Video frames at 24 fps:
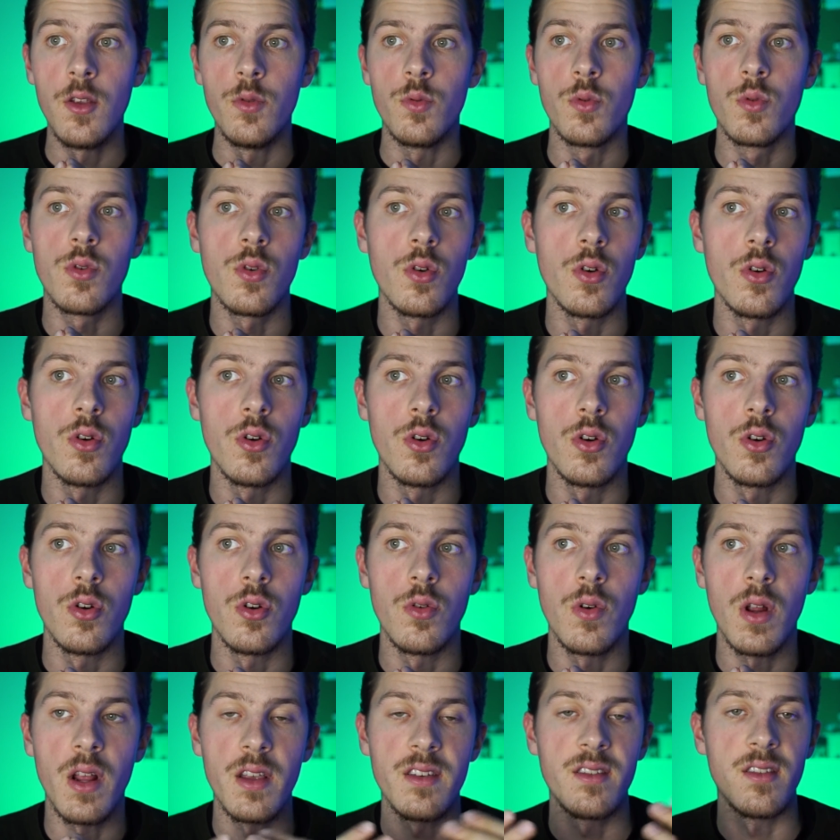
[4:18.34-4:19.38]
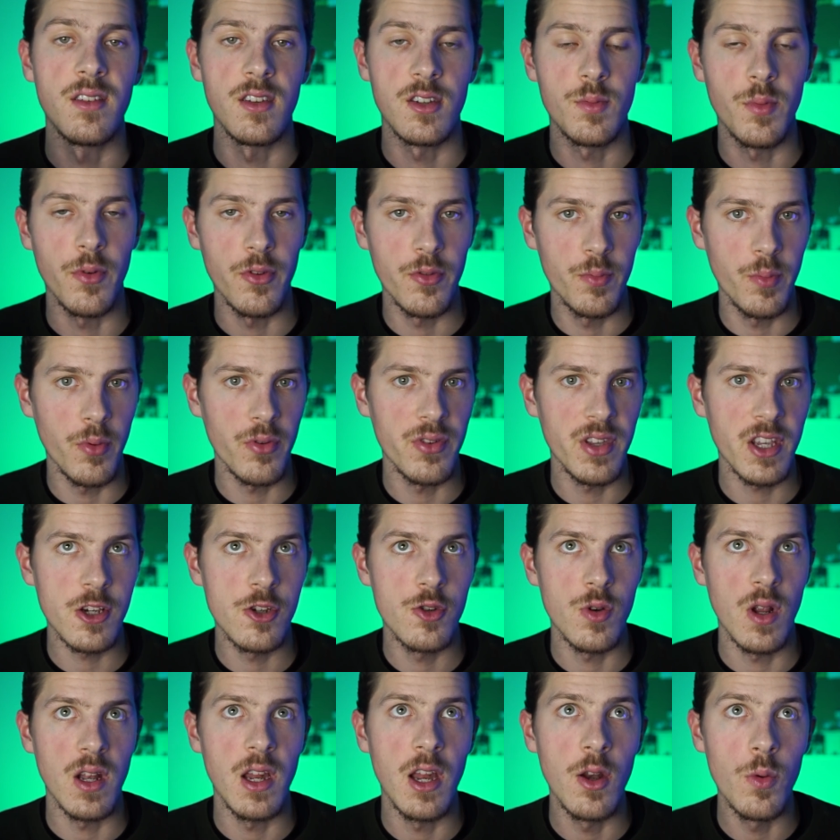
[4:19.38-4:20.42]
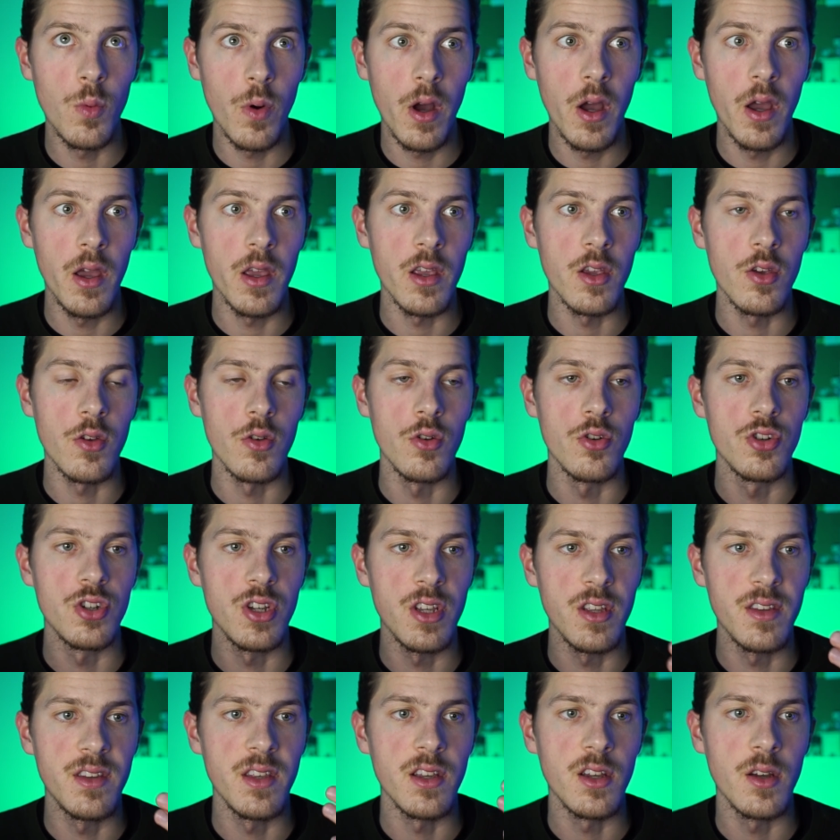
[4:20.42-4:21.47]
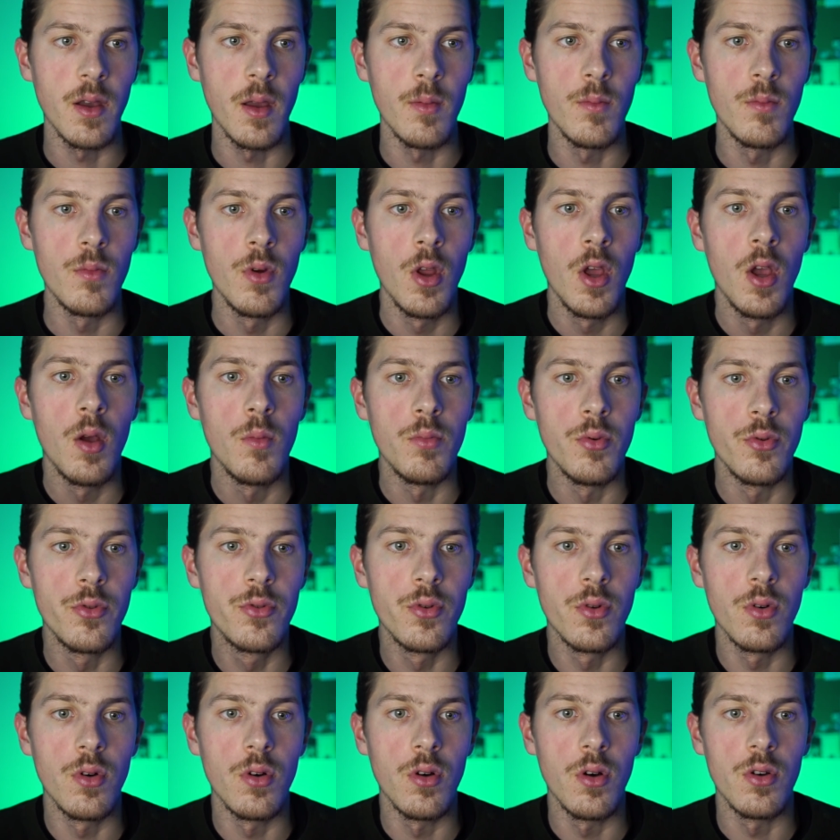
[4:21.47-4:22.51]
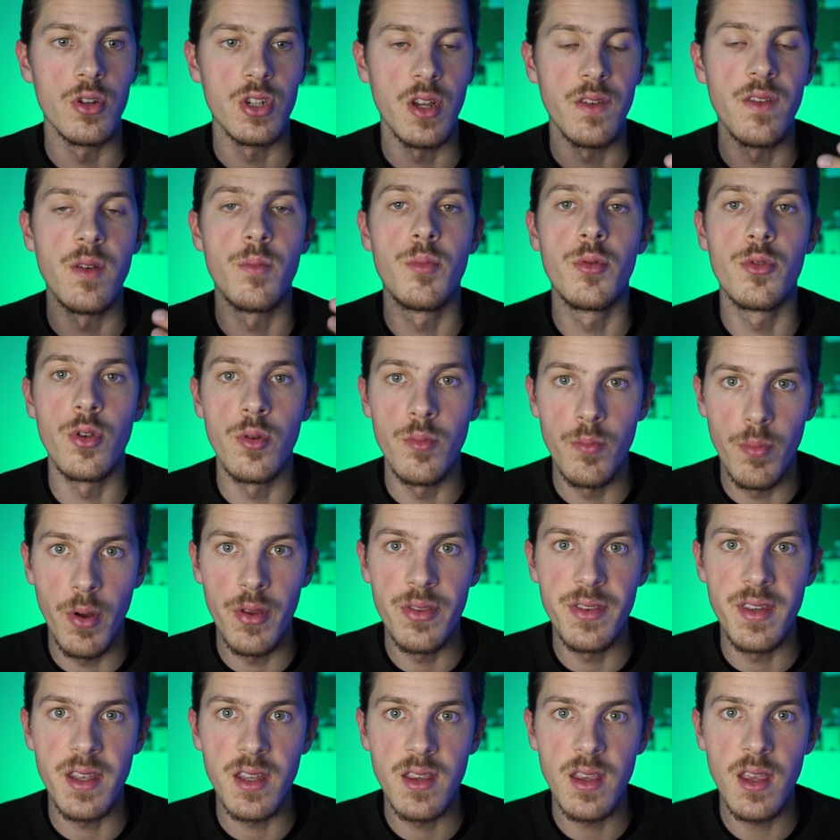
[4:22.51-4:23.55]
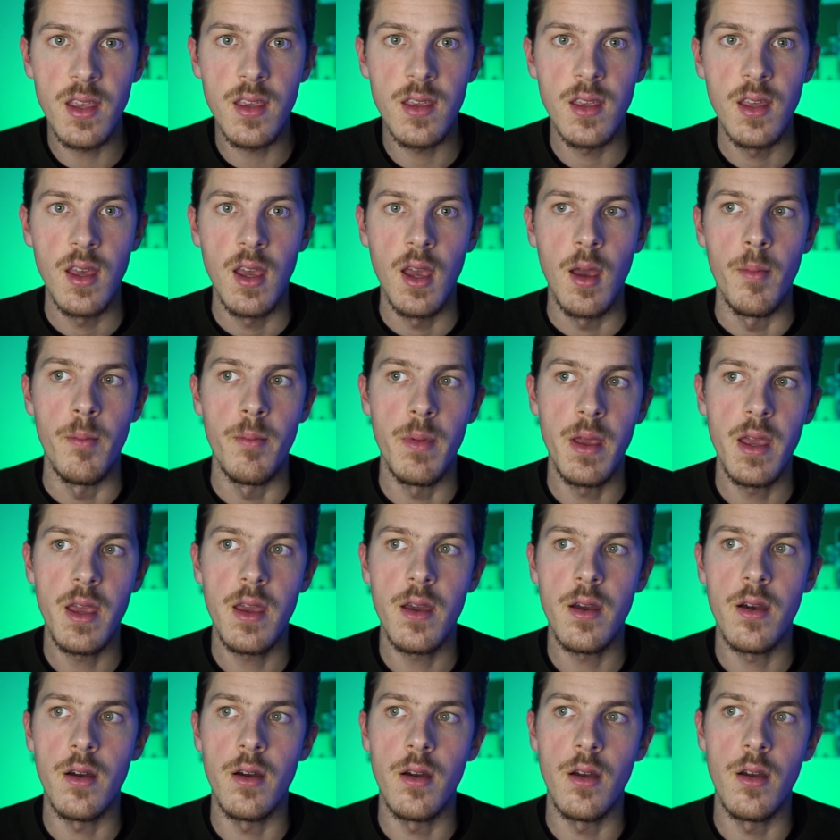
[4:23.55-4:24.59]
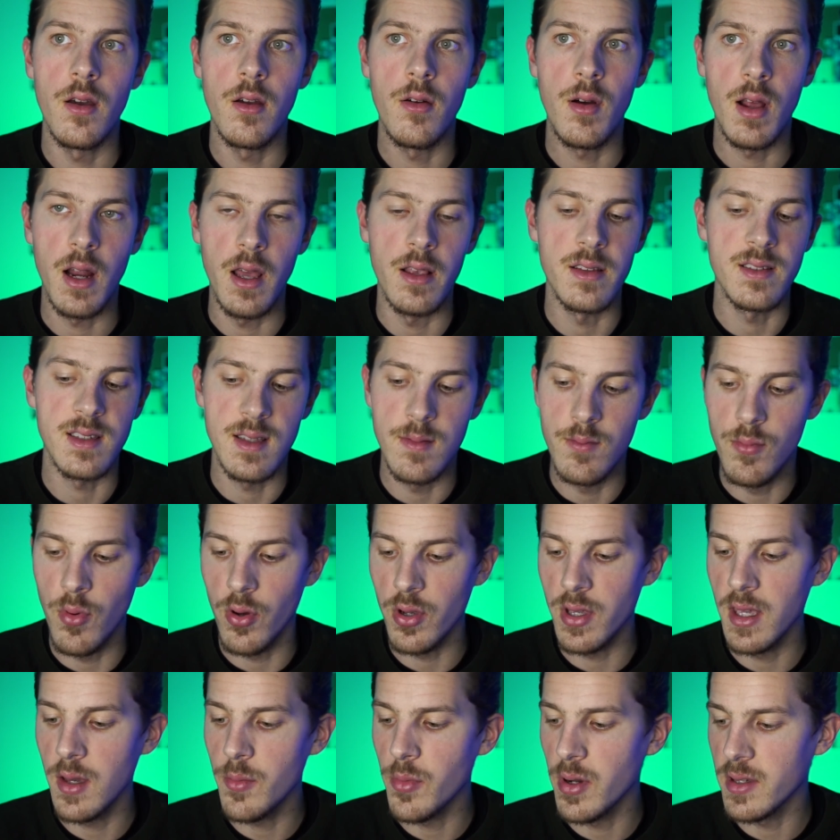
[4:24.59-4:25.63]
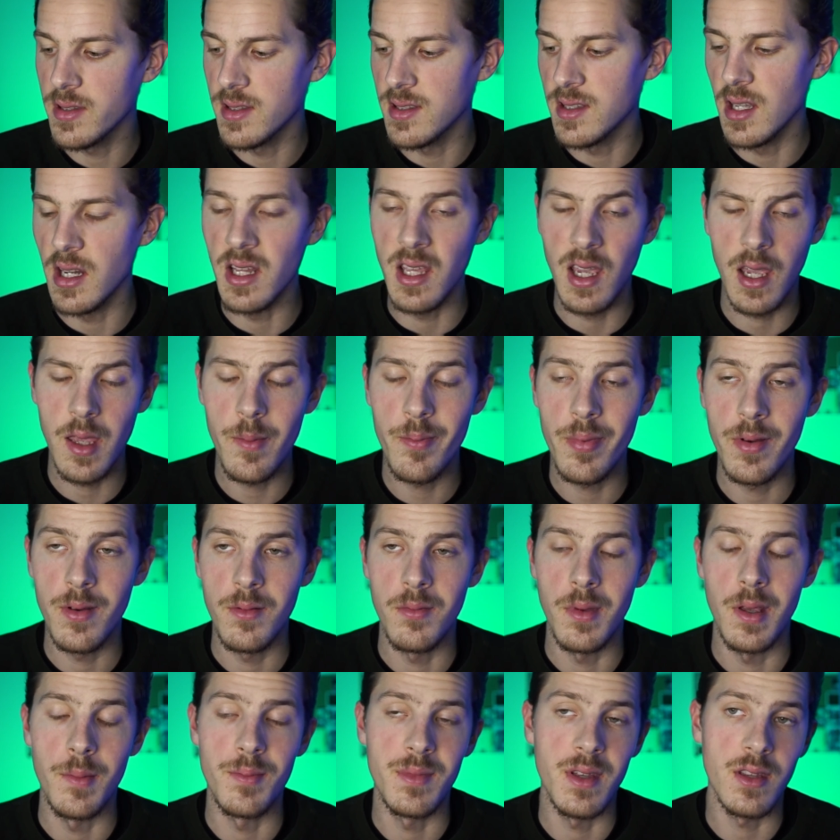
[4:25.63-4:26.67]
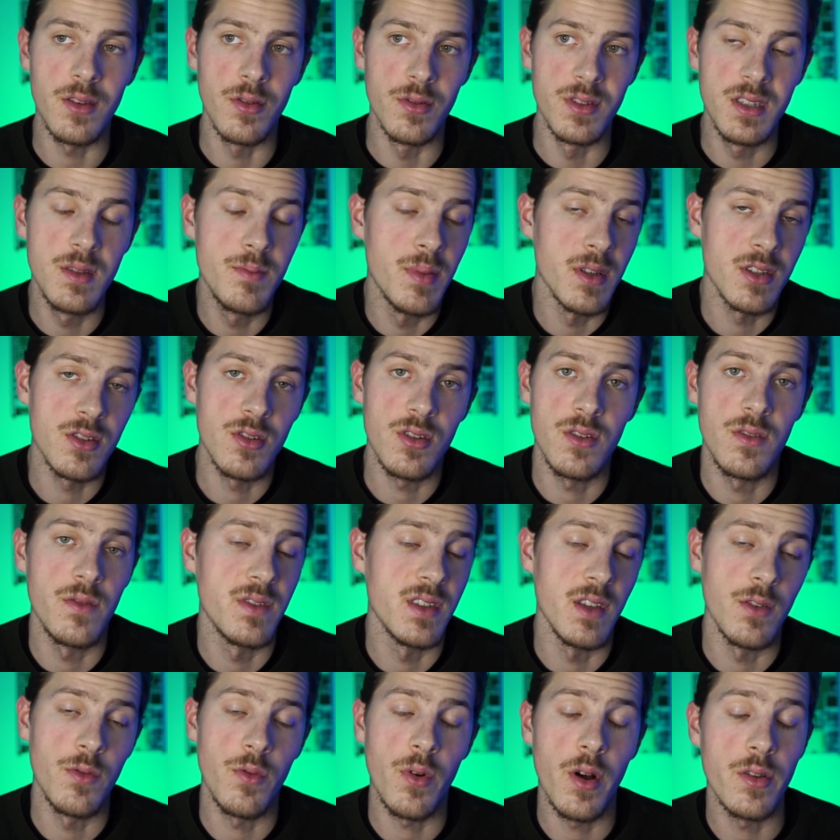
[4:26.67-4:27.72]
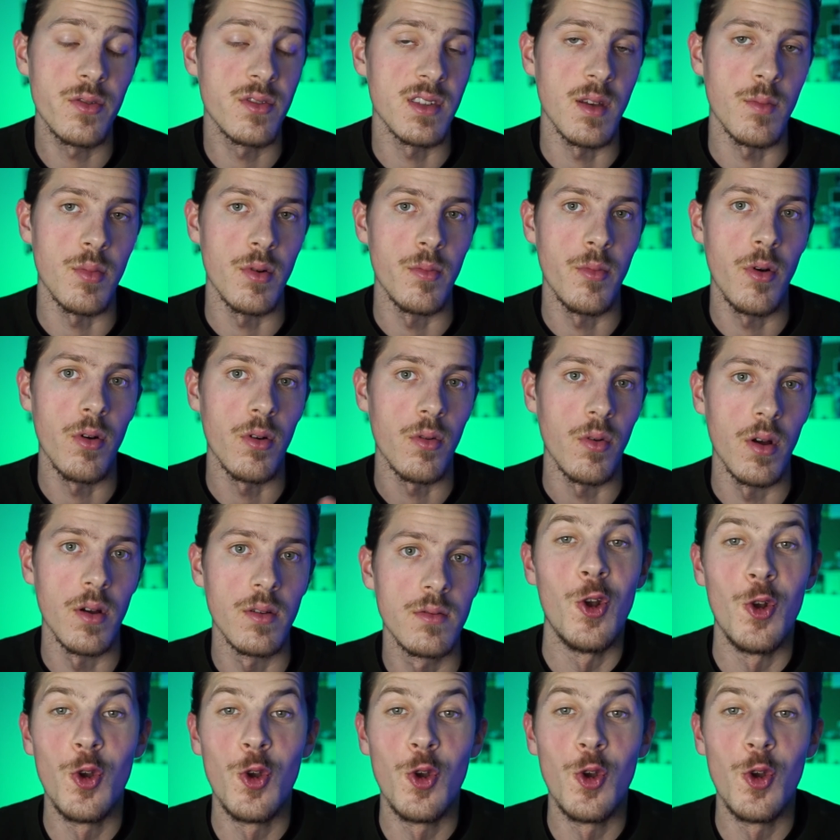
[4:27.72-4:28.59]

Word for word: Donc euh, voilà c'est je pense pour ça que je suis allé loin et que j'ai été quand même plutôt euh, j'avais plutôt une bonne technique. Mais euh, voilà, ce qui me manquait, moi, c'était le grip. Et peut-être aussi parce qu'il faisait froid, tout simplement. Quoi.